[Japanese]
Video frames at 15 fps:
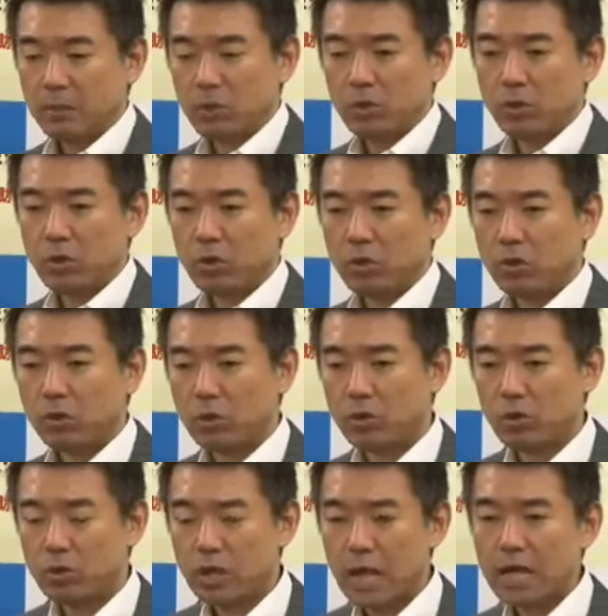こ
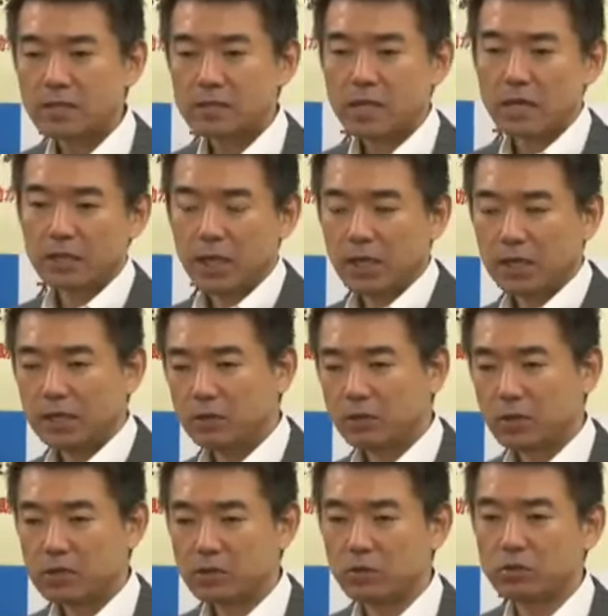の関西圏域
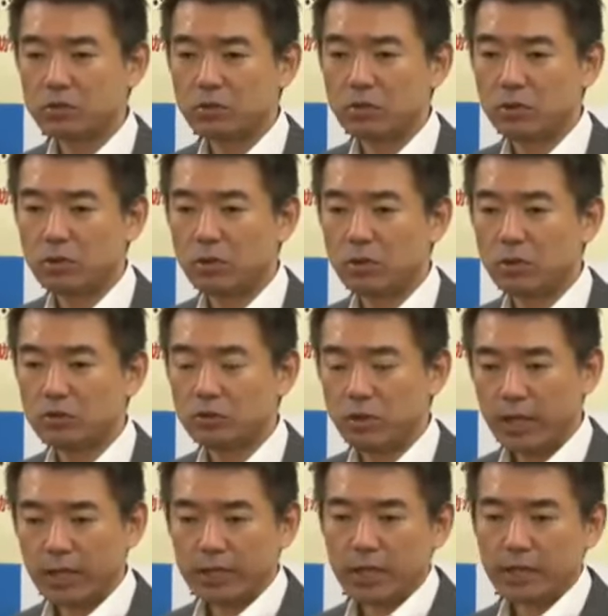とかそういうところ
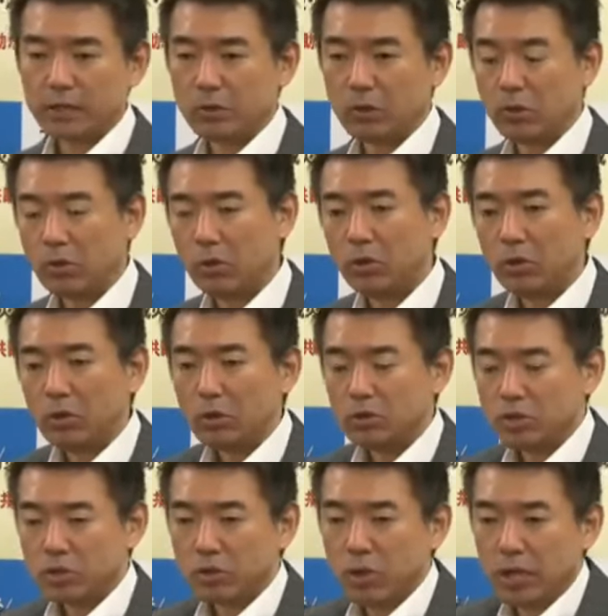のエリアでこ
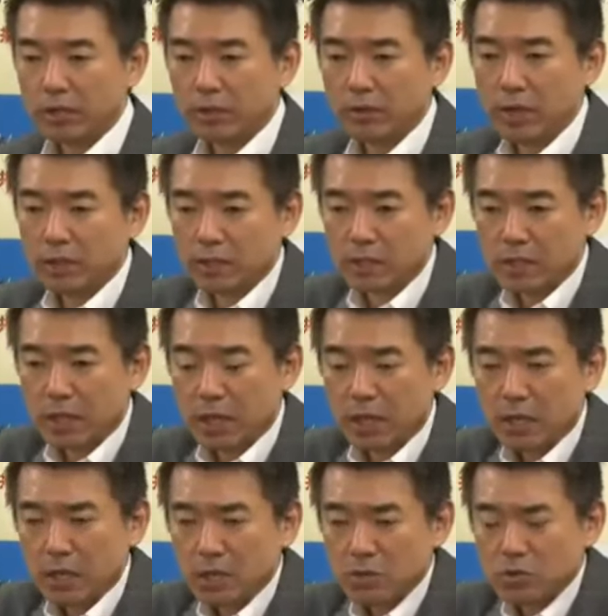う事業をやってるわけですか
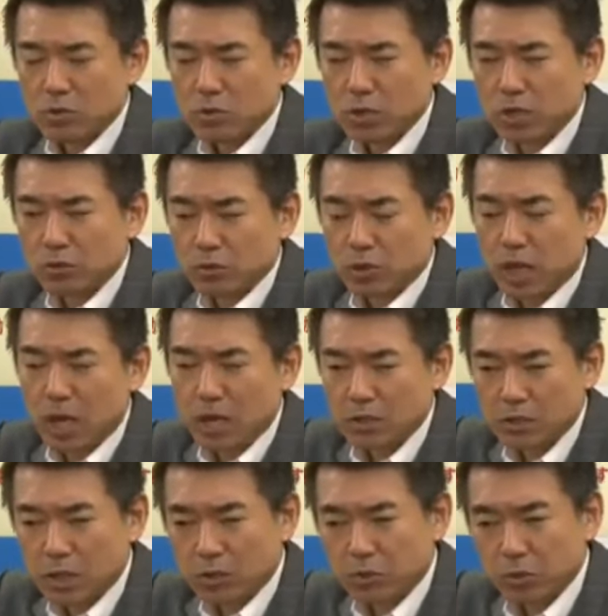らそうなると
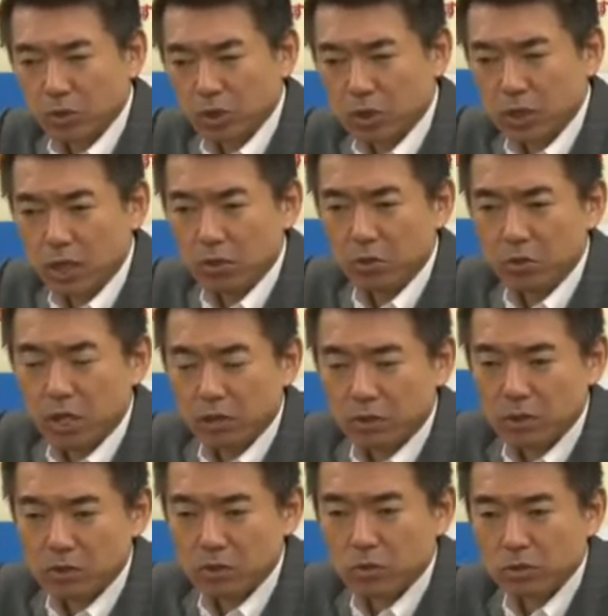関西広域連合なの
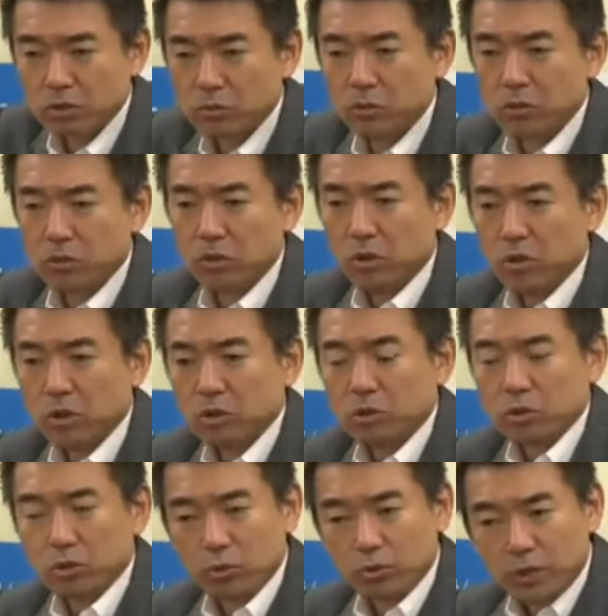かそれとも
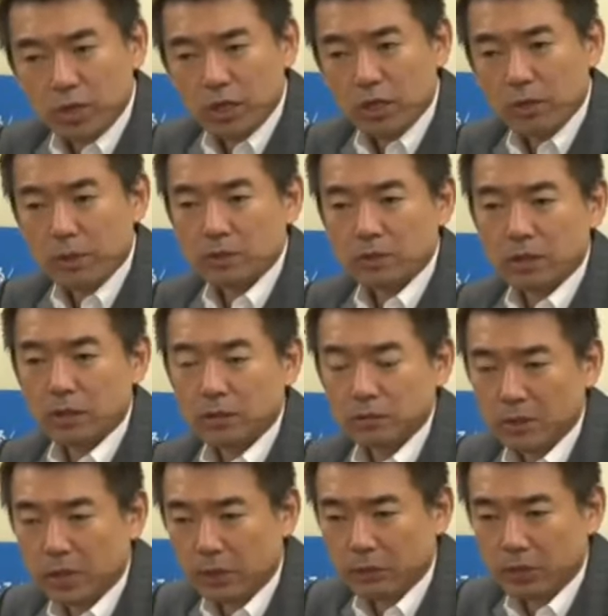都道府県レベルな
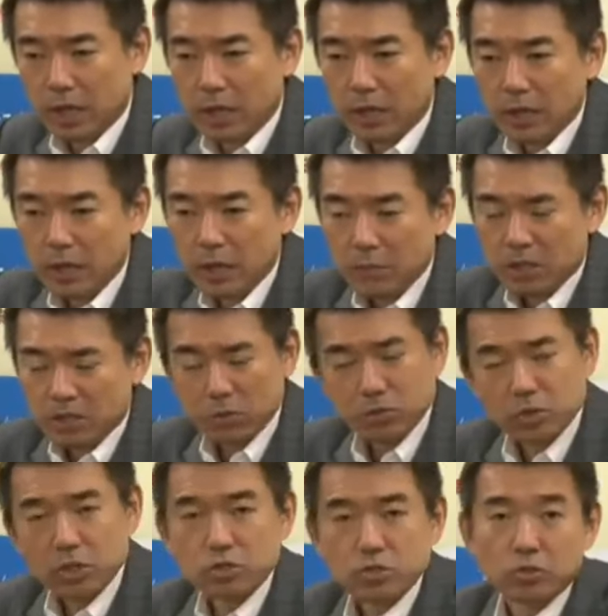のか、まあ、正
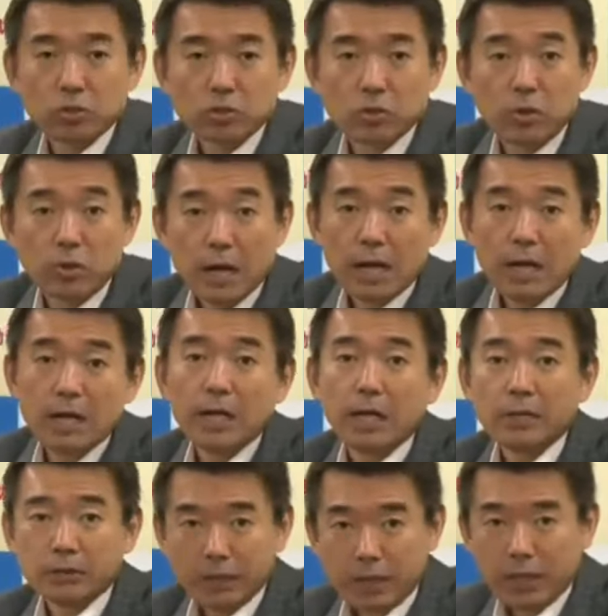直ちょっとそこ分から
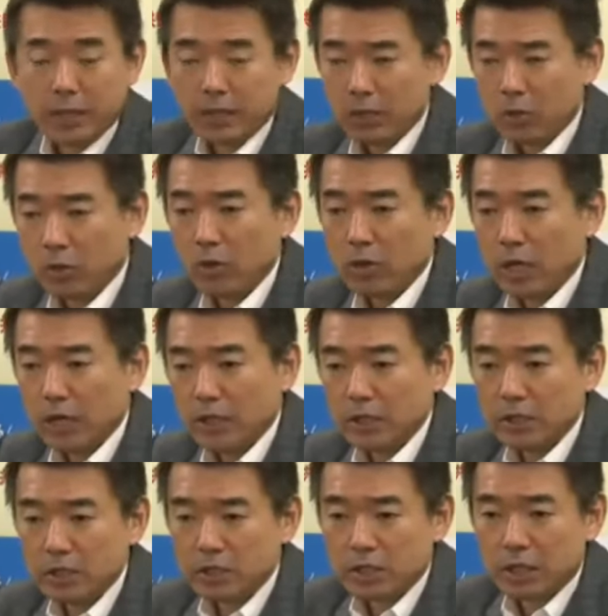ないので国会議
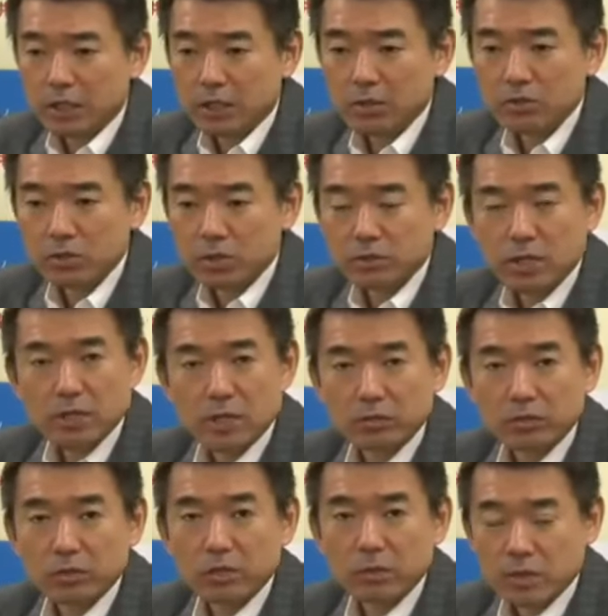員でしっかり議論してくださ
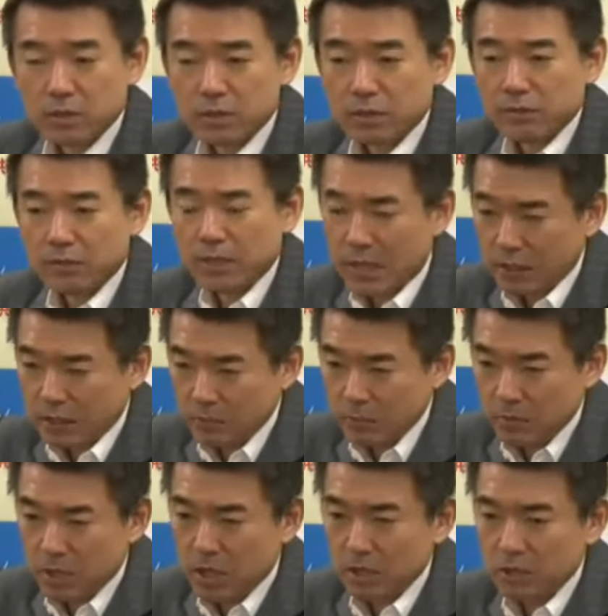いと言ってますで何で
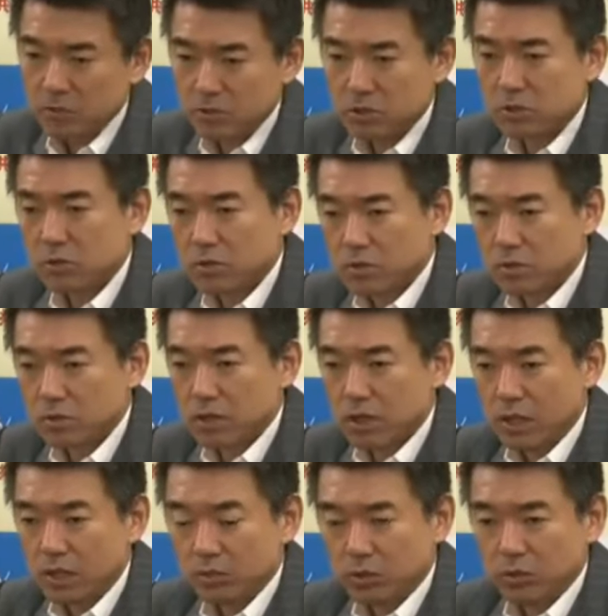もかんでも市町村
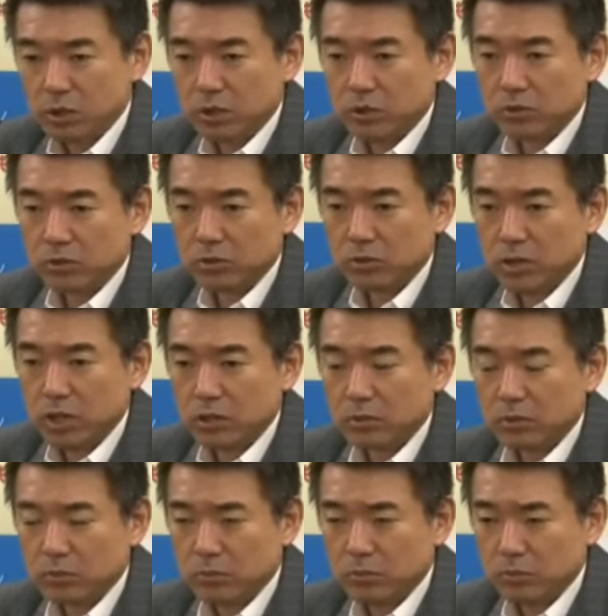で同意ということになる
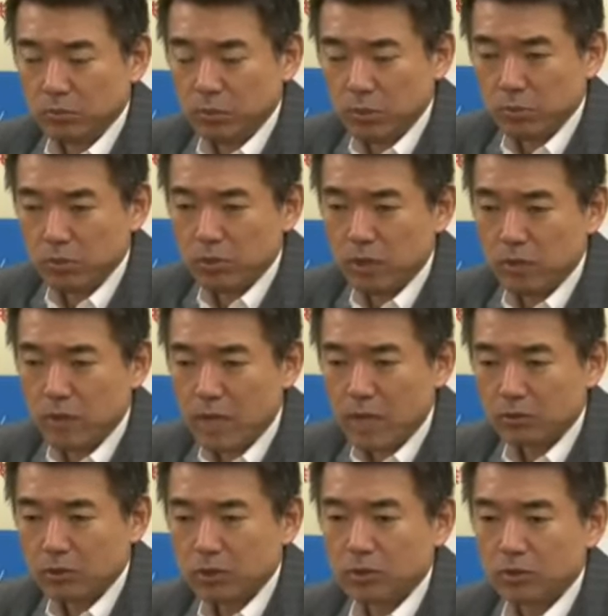とやっぱり僕ら
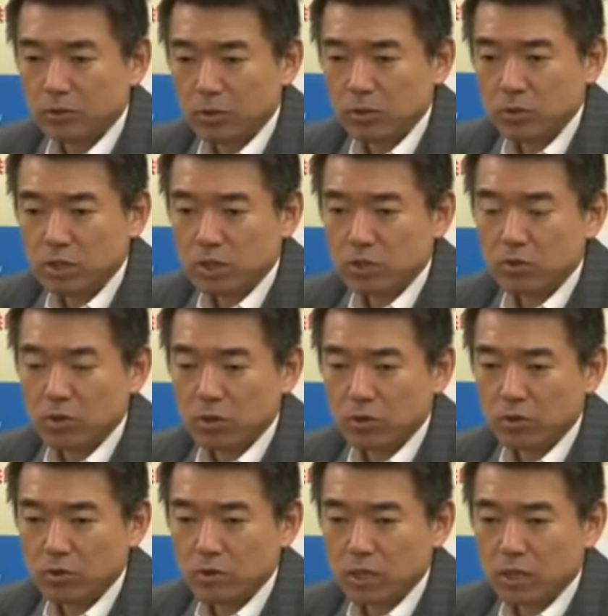は国の統治機構
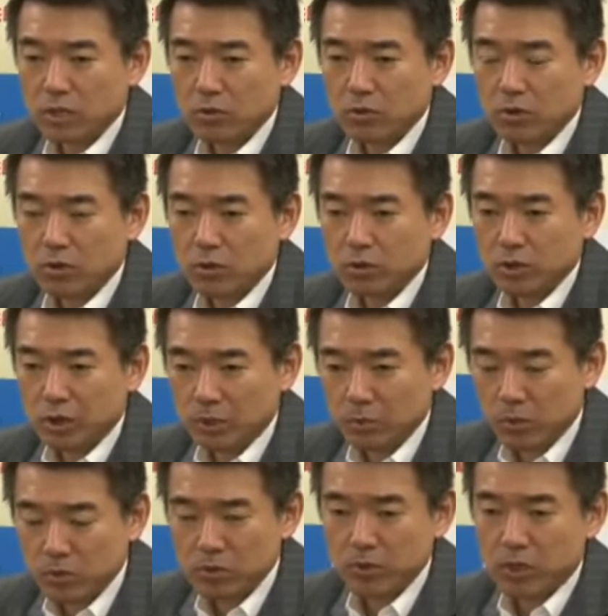行政機構に
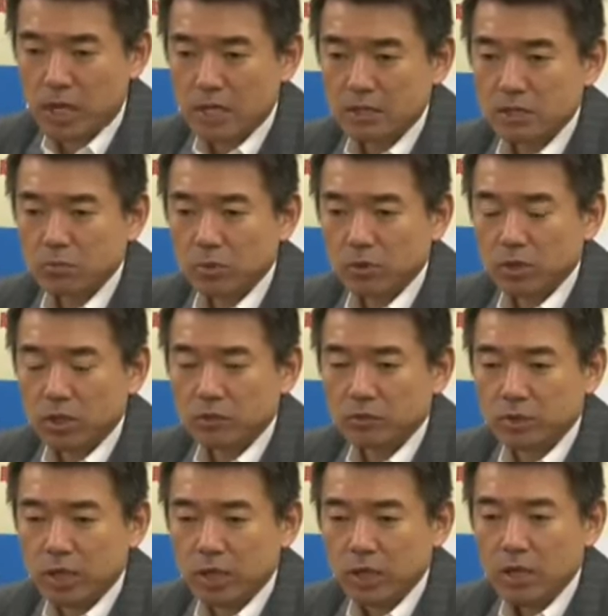ものすごい関心を持ってる
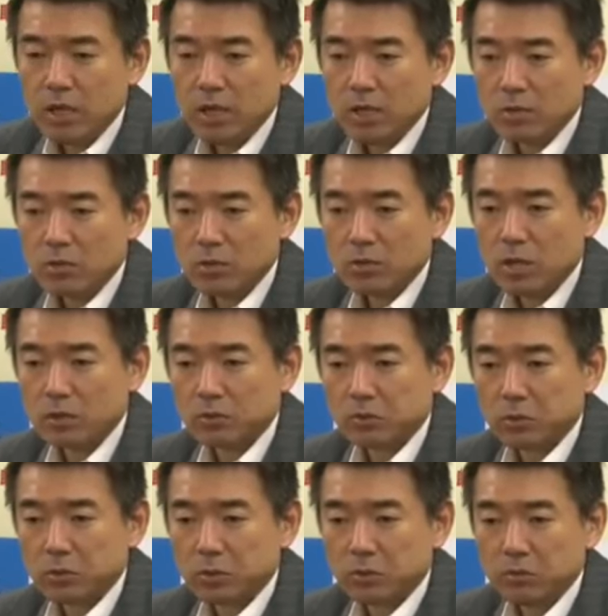のでそうなる
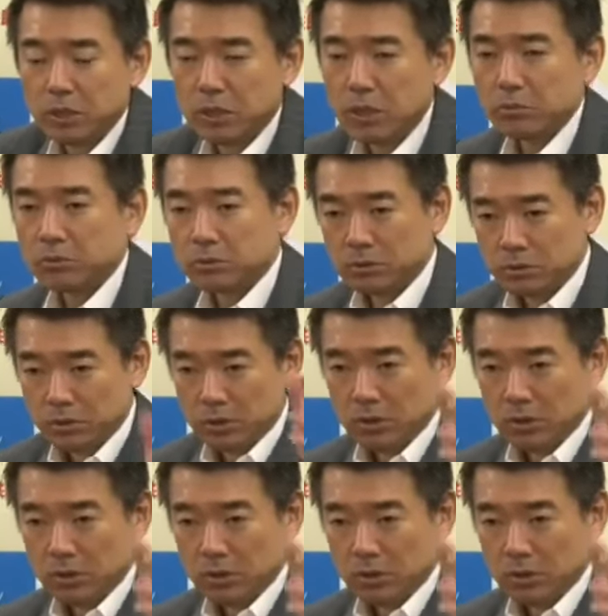と、まあ、多分